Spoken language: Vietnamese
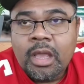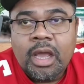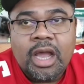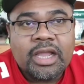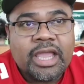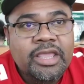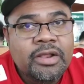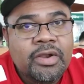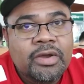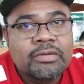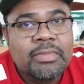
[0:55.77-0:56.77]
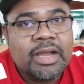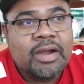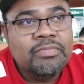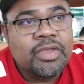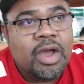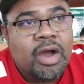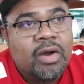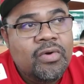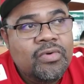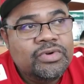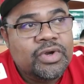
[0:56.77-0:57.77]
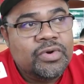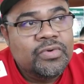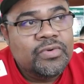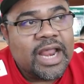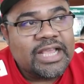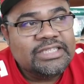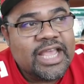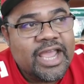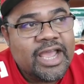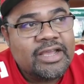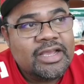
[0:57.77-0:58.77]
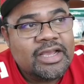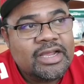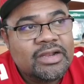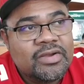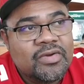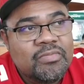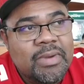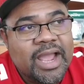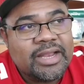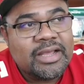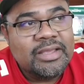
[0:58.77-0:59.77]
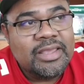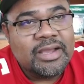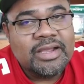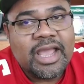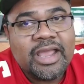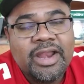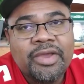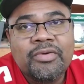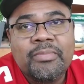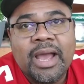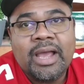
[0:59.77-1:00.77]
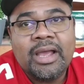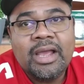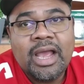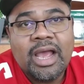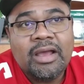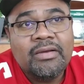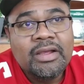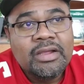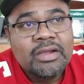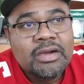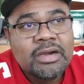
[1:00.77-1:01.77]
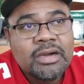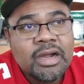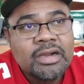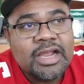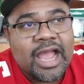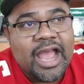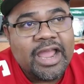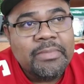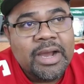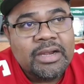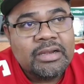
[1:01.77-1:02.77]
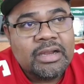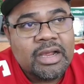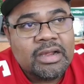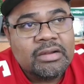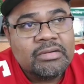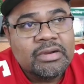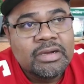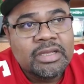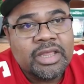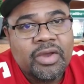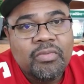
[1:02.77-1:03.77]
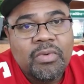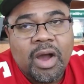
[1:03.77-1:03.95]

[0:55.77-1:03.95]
à, cái dự luật mà không cho uống rượu lái xe à, nó cũng mang tới những cái điều mà à, hưởng ứng cả hai bên à, người thì ủng